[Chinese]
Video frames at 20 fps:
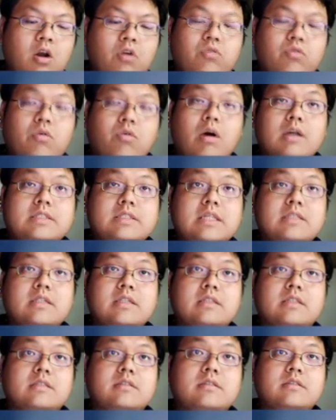如果要切
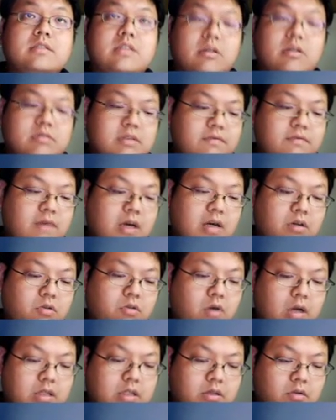成小正方
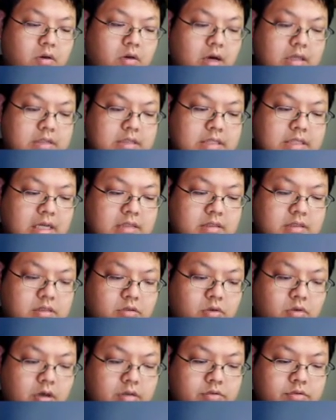块的话，这样子
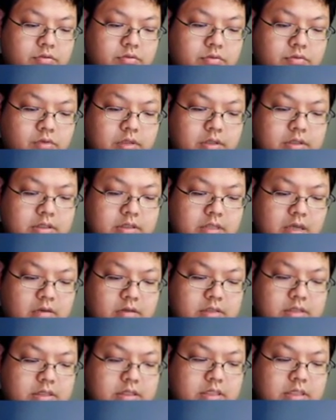块数最少
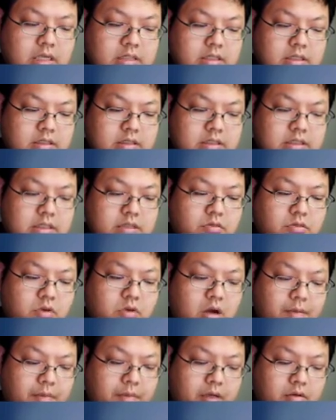是切成几
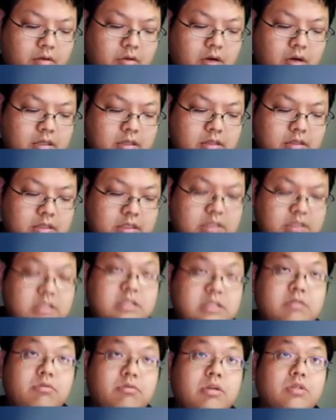块？每块体
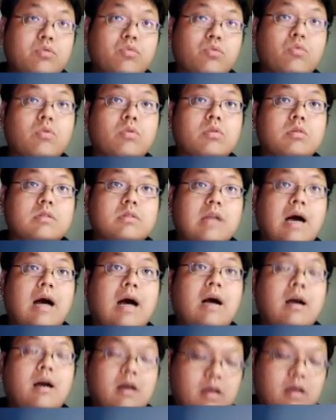积会多大？